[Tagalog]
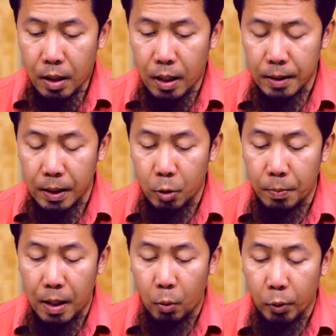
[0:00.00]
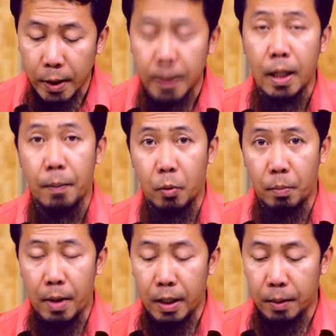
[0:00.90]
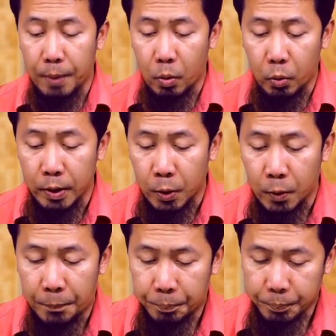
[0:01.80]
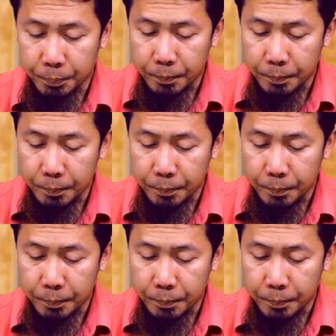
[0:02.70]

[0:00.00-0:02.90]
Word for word: at ano ba ang wisdom kung bakit mayroon nito.